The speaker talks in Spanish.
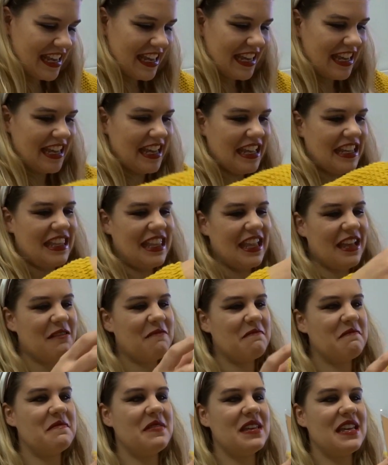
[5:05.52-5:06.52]
¡Qué Y
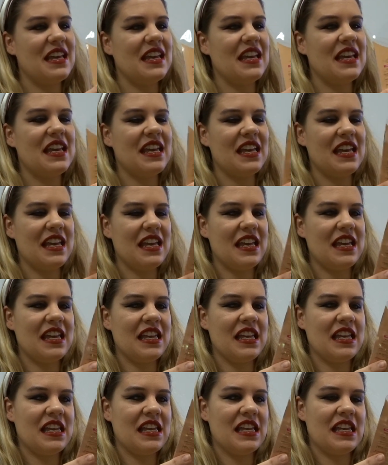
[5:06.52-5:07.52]

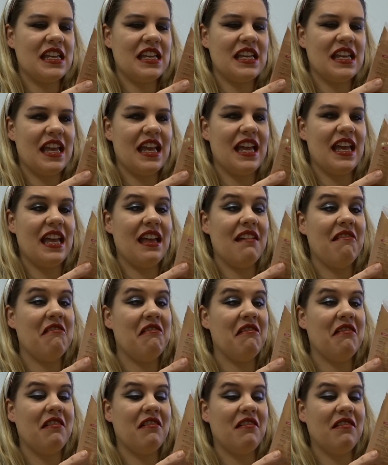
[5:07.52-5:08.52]
también...
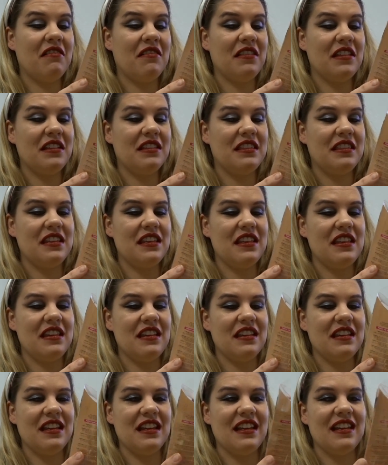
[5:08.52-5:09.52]
¡Oh, de
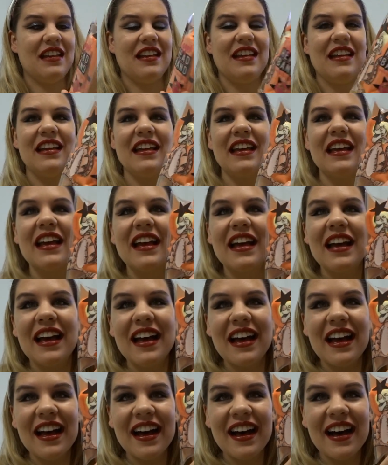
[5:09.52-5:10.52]
tigre!
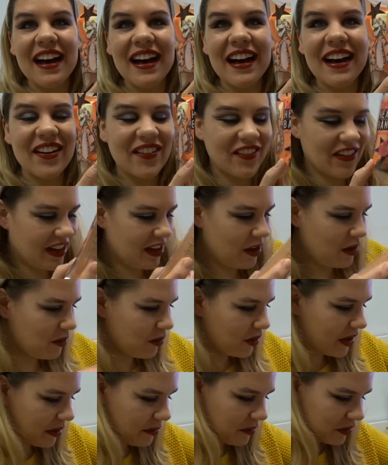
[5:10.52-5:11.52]

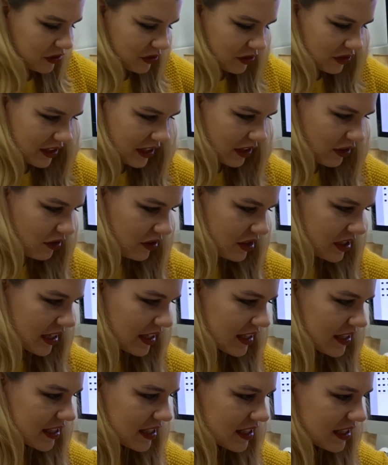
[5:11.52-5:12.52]
¡Wow! ¡Qué montón de
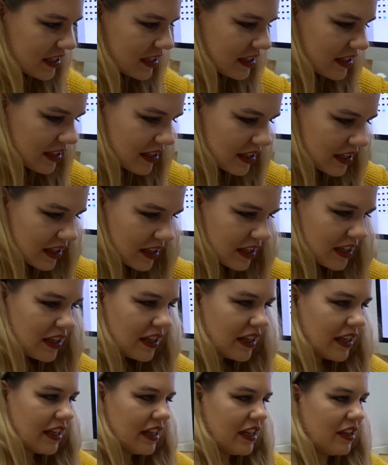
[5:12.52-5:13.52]
cosas!
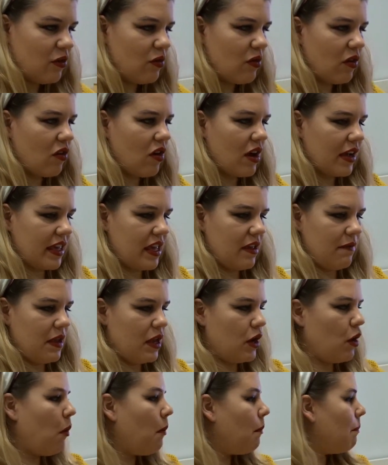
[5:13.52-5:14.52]
Y luego aquí viene un